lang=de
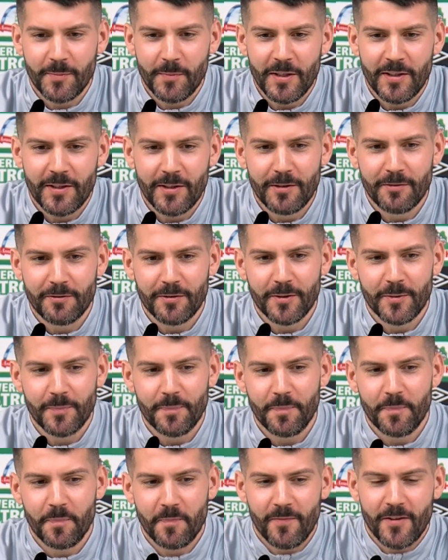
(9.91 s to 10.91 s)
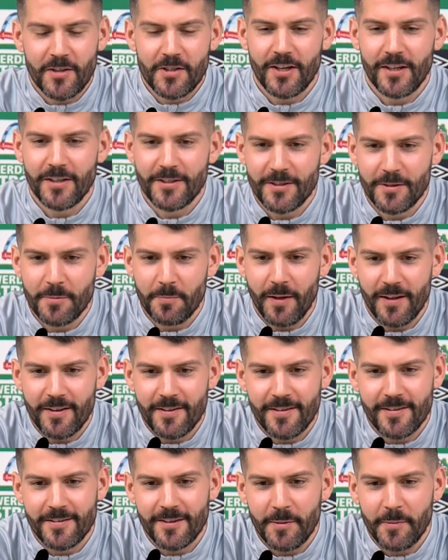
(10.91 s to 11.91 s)
Mithilfe wahrscheinlich des
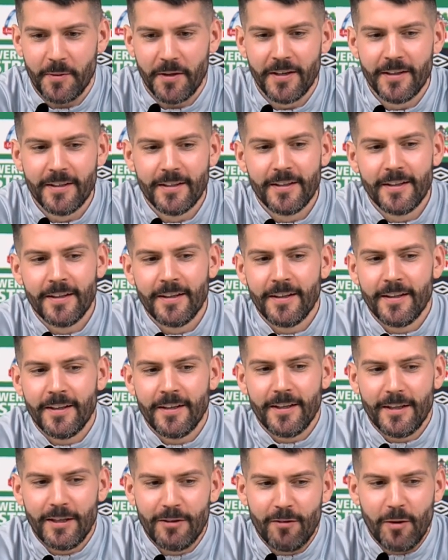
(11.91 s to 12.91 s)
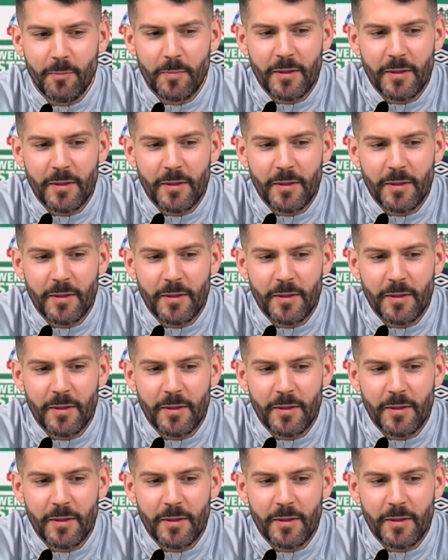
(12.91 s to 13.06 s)
Platzes, aber nehmen wir